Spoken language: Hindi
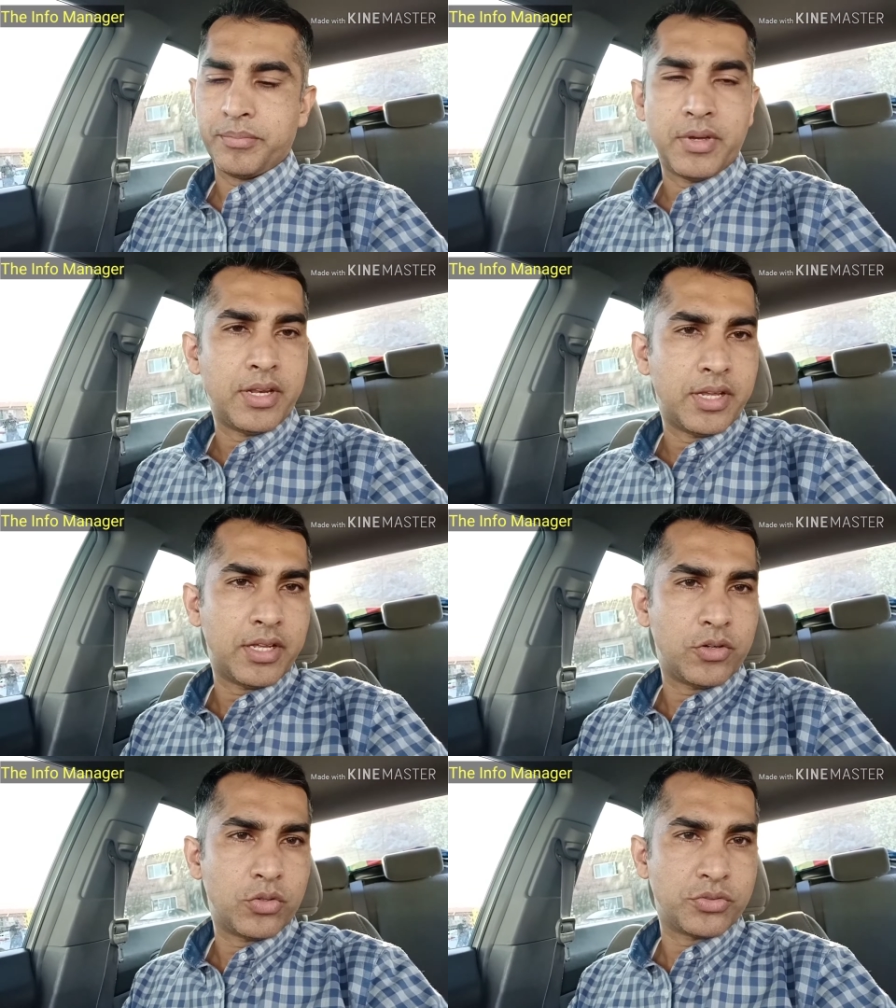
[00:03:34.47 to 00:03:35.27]

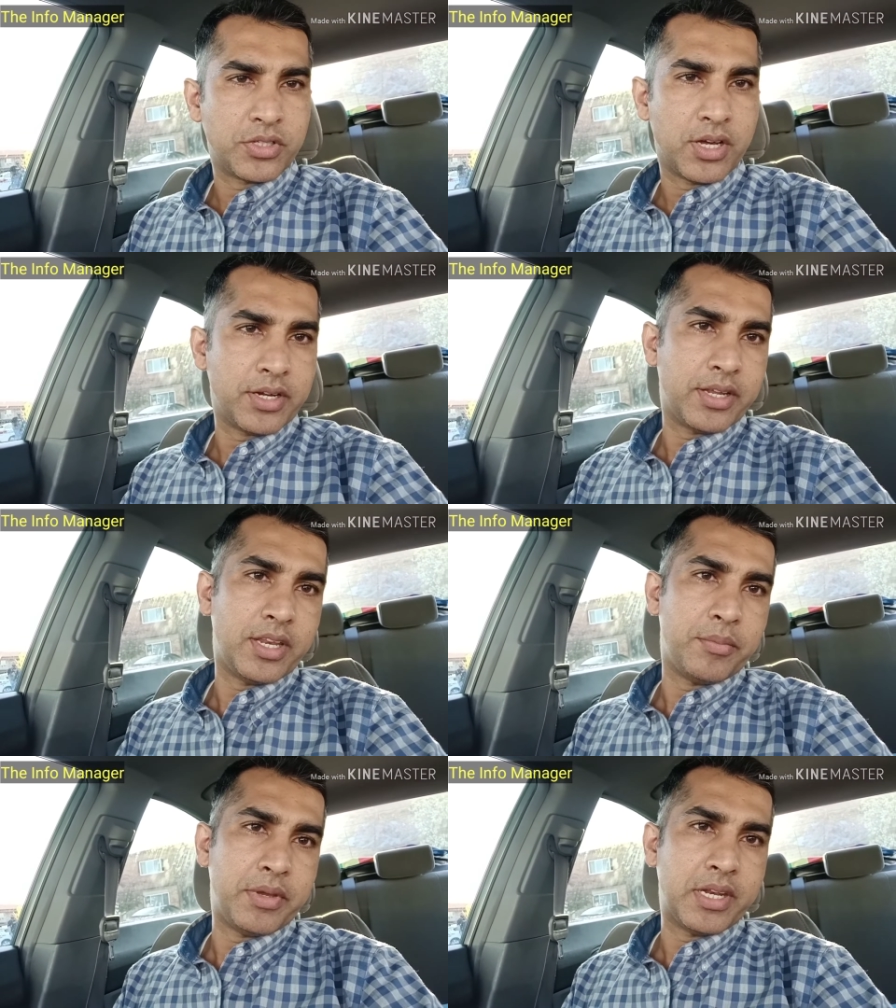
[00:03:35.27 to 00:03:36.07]
हलाल रोज़गार के
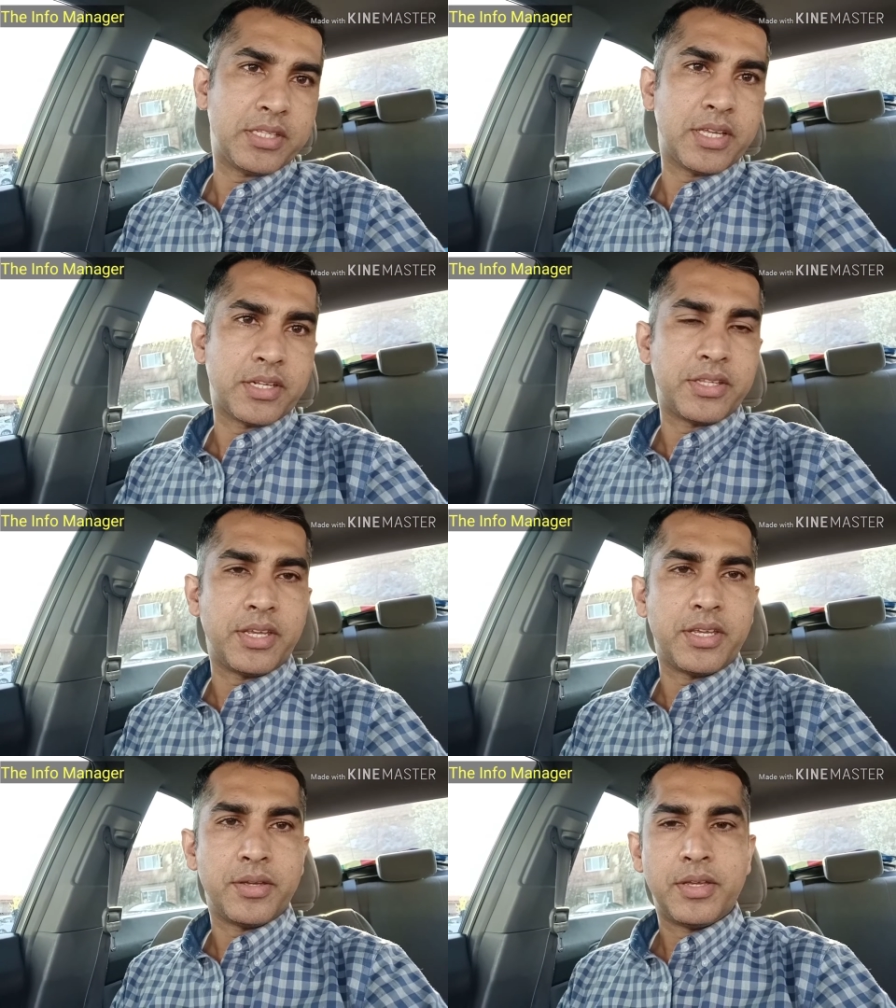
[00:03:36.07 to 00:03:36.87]
लिए मेहनत करते
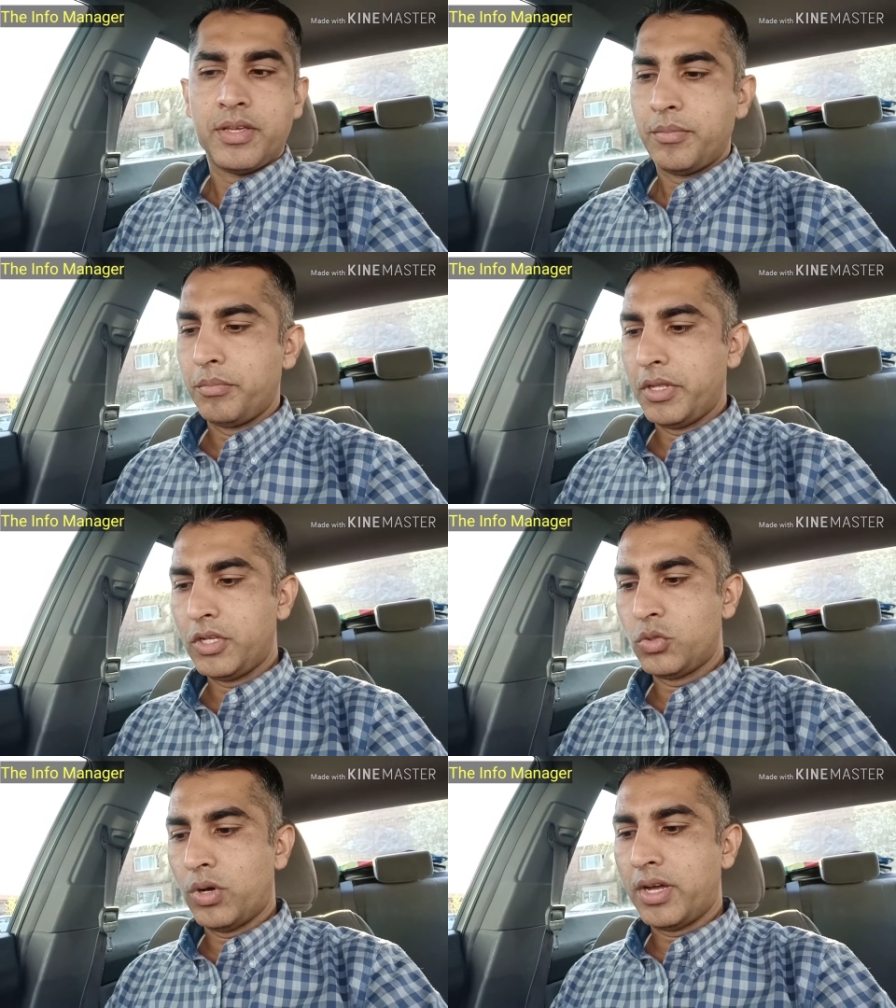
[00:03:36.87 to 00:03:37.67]
हैं मेरी
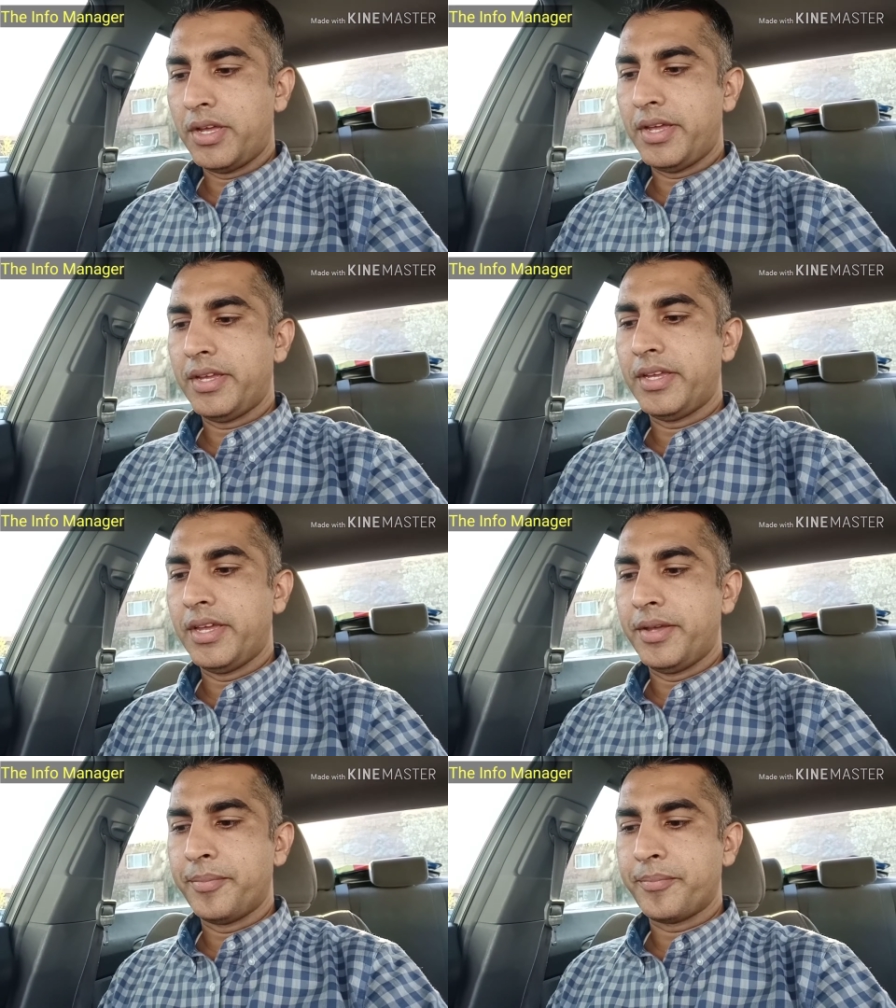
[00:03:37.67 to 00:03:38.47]
दुआ है कि